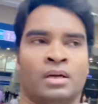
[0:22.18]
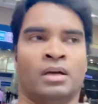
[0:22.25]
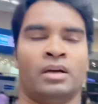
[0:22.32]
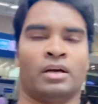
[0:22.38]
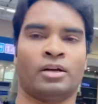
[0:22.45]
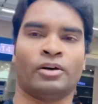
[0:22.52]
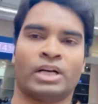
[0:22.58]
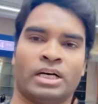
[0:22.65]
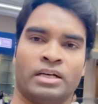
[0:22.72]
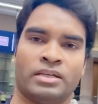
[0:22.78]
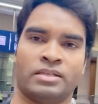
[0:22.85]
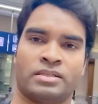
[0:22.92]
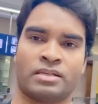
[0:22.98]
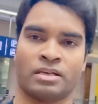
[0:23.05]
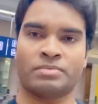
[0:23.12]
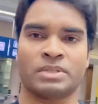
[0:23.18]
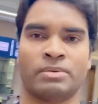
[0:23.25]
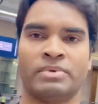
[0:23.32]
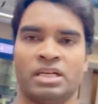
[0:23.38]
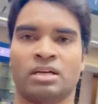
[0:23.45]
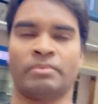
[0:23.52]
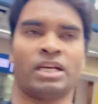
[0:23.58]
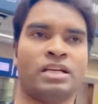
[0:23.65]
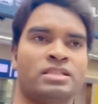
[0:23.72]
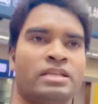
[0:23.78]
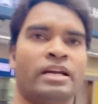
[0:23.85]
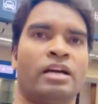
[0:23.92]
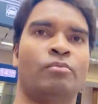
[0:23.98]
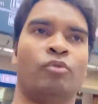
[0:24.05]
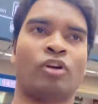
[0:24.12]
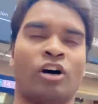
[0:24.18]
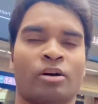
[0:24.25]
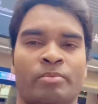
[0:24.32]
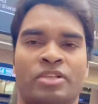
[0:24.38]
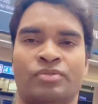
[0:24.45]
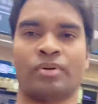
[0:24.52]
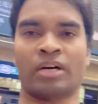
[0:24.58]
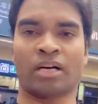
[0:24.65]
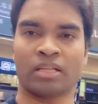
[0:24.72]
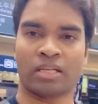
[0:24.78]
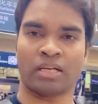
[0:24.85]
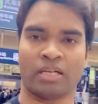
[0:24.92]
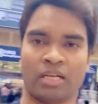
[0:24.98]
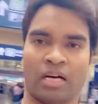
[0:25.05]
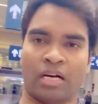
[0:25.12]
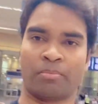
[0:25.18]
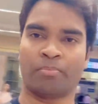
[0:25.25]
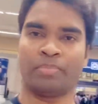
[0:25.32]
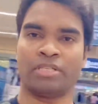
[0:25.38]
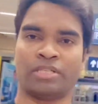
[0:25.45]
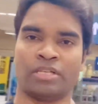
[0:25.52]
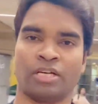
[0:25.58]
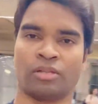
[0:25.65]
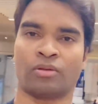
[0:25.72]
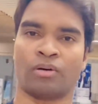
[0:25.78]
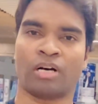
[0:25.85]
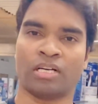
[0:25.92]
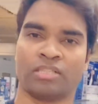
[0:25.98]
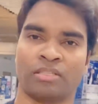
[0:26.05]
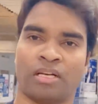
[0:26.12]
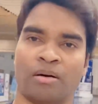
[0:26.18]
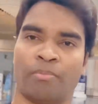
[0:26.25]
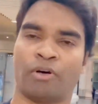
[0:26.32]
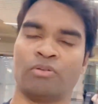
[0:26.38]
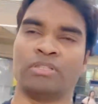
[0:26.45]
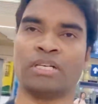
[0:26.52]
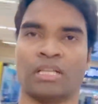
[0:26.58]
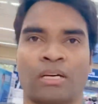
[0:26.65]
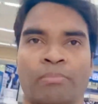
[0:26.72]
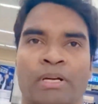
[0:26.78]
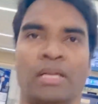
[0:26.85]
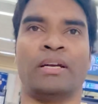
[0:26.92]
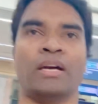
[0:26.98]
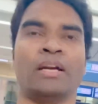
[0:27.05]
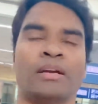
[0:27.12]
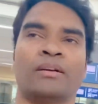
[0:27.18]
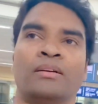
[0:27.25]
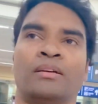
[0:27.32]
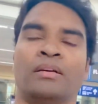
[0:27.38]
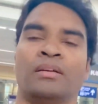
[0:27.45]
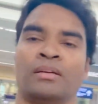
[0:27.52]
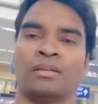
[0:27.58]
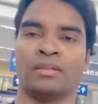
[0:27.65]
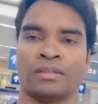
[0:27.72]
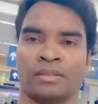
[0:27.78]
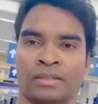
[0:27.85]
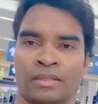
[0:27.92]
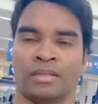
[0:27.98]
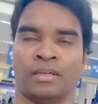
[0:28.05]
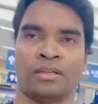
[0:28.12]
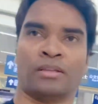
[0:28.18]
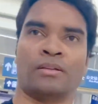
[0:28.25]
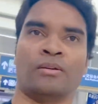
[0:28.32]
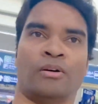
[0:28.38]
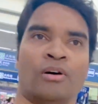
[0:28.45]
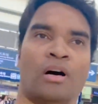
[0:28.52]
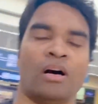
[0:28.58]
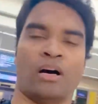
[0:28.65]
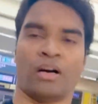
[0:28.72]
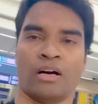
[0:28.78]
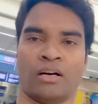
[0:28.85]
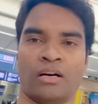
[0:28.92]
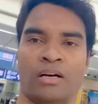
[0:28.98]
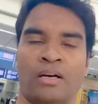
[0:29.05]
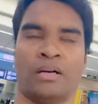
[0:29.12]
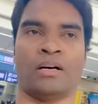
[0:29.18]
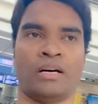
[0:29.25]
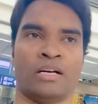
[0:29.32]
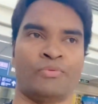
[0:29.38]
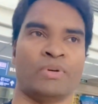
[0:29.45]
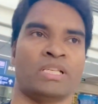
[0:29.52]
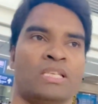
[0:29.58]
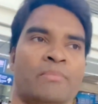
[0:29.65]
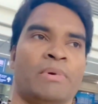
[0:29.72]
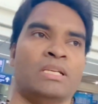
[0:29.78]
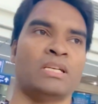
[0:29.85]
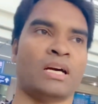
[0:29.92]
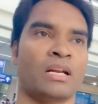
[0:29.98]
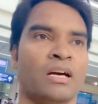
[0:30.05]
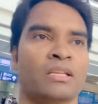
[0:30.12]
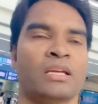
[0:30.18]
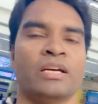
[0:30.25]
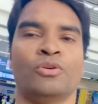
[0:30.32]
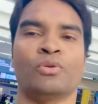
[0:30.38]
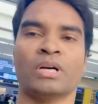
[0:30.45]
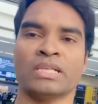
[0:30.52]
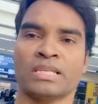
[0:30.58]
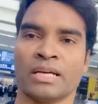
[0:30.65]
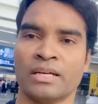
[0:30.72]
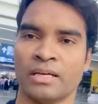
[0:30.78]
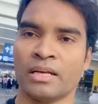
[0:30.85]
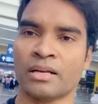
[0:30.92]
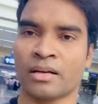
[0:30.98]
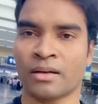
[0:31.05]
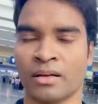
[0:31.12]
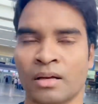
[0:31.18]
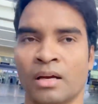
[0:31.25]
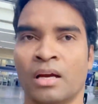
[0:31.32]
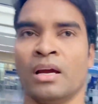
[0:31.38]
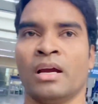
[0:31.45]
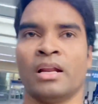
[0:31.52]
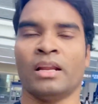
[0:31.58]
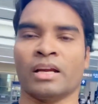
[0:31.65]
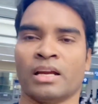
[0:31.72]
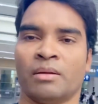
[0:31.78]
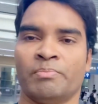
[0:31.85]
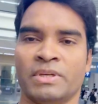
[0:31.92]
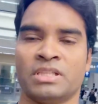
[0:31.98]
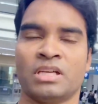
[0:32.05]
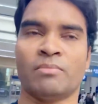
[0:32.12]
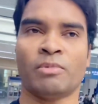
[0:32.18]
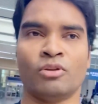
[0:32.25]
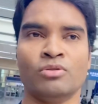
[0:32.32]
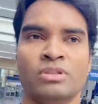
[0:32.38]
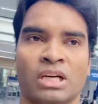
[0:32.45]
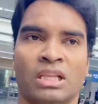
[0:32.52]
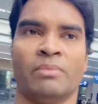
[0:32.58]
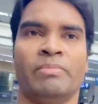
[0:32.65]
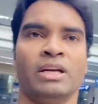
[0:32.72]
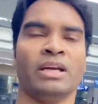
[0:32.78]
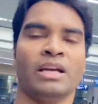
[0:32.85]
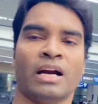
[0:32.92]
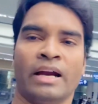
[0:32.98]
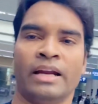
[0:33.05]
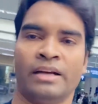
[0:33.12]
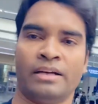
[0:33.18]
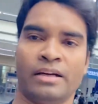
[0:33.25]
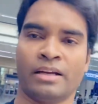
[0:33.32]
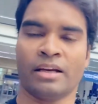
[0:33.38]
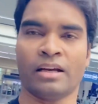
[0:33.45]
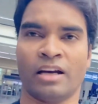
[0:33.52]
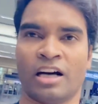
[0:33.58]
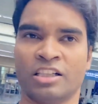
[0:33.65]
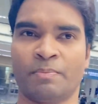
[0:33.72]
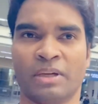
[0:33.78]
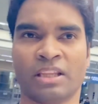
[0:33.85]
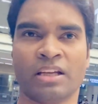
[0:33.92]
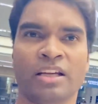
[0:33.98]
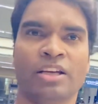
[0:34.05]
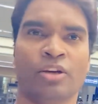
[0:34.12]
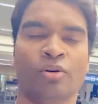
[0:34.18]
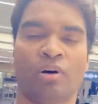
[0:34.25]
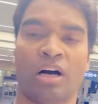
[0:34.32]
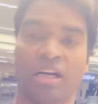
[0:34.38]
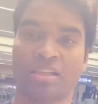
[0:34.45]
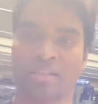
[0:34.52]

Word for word: हेलो गाइस आप सभी का मेरे इस नए ब्लॉग में स्वागत है यार पीछे तो आज ना बहुत ज़्यादा भीड़ है और वैसे मैं जा रहा था योगा सेंटर लेकिन पीछे बहुत ज़्यादा भीड़ है यहाँ एंट्री के लिए आज पता नहीं क्यों आज